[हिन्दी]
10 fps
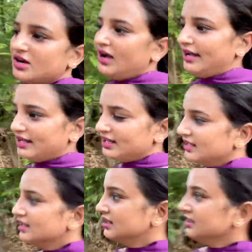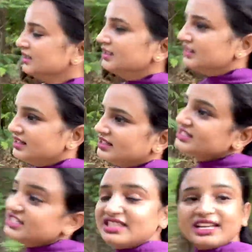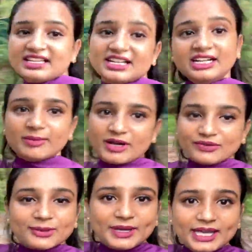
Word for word: ओए जिंदगी झंड बा फिर भी